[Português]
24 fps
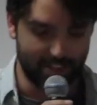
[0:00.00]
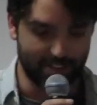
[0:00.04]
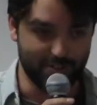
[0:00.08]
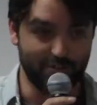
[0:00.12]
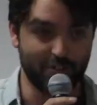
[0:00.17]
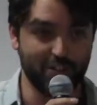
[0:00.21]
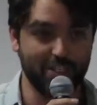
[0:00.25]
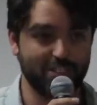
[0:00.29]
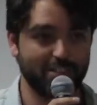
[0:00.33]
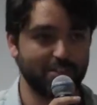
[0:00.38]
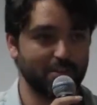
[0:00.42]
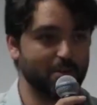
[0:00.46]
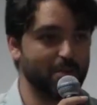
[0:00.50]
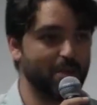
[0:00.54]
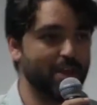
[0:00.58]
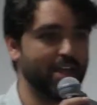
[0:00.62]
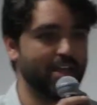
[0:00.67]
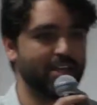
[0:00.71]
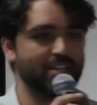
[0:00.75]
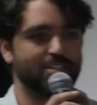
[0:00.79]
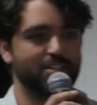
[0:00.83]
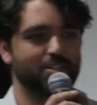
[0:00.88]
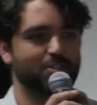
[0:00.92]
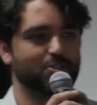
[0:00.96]
Vi também
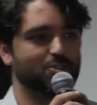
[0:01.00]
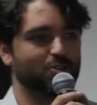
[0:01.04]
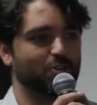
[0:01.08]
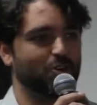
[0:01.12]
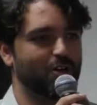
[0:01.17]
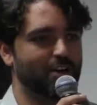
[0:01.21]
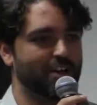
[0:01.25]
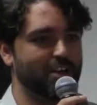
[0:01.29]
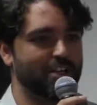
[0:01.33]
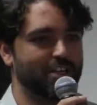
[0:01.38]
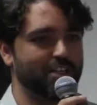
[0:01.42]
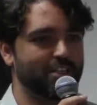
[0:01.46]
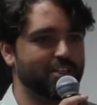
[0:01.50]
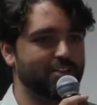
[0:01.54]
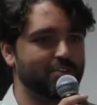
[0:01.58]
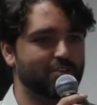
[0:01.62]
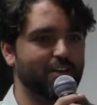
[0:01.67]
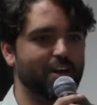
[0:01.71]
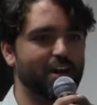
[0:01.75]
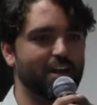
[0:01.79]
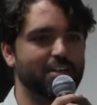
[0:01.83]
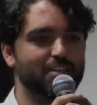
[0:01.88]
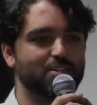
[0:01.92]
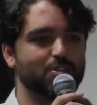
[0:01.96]
essa história aqui em
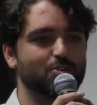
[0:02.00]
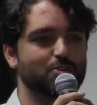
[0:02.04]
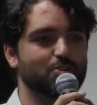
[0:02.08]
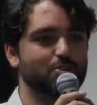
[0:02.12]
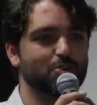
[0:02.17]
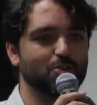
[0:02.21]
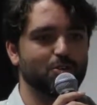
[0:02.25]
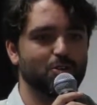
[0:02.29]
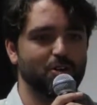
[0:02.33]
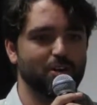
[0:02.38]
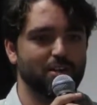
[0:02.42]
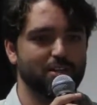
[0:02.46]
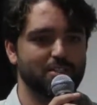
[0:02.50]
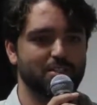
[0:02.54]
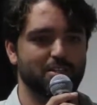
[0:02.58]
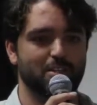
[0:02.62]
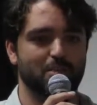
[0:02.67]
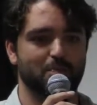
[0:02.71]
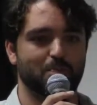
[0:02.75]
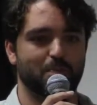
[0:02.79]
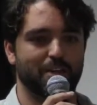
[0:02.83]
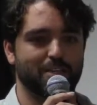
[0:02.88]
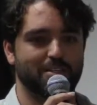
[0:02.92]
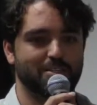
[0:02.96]
várias reuniões,
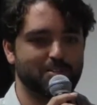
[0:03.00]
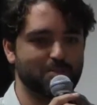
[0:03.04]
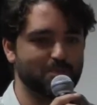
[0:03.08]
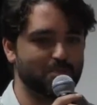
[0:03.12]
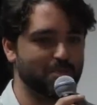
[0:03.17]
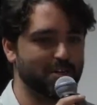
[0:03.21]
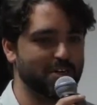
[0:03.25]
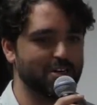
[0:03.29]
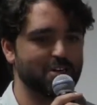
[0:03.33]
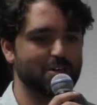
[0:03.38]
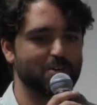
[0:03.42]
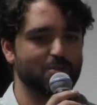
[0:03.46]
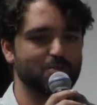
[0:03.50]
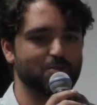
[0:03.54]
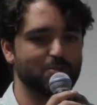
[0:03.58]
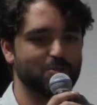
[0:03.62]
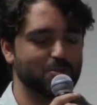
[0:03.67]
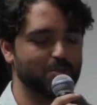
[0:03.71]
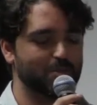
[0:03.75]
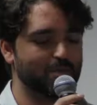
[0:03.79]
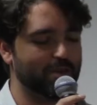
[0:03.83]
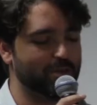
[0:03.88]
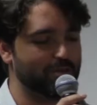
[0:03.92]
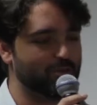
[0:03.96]
né,
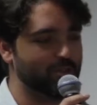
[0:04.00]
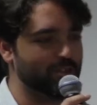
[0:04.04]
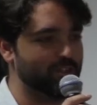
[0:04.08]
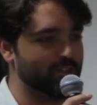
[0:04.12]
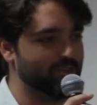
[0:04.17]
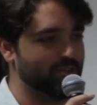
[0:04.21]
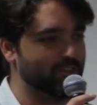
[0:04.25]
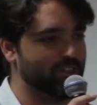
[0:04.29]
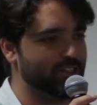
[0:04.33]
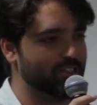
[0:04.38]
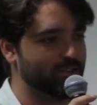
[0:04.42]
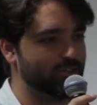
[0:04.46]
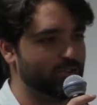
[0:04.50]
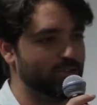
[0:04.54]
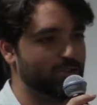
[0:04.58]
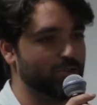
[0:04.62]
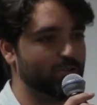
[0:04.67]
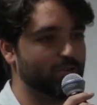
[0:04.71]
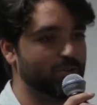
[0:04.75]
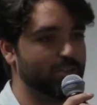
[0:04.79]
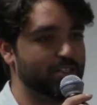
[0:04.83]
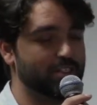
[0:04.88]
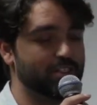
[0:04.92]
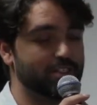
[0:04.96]
participamos para poder ver se sonho
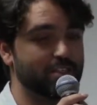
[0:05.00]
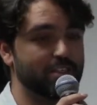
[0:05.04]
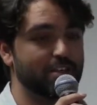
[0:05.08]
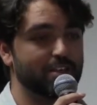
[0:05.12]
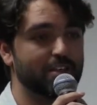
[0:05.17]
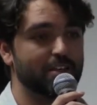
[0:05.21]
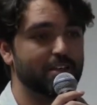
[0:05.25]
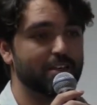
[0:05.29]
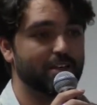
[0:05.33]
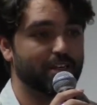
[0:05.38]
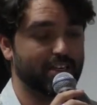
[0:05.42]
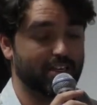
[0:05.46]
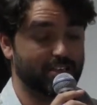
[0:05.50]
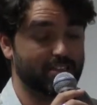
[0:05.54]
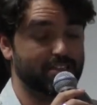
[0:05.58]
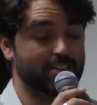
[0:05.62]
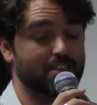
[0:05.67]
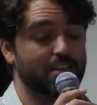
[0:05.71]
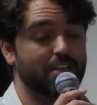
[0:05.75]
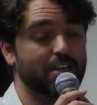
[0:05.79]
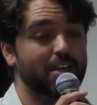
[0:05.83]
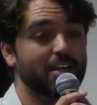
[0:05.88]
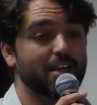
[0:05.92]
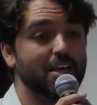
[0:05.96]
conhecer,
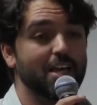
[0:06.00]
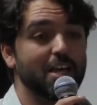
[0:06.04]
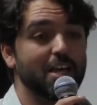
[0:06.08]
crescer.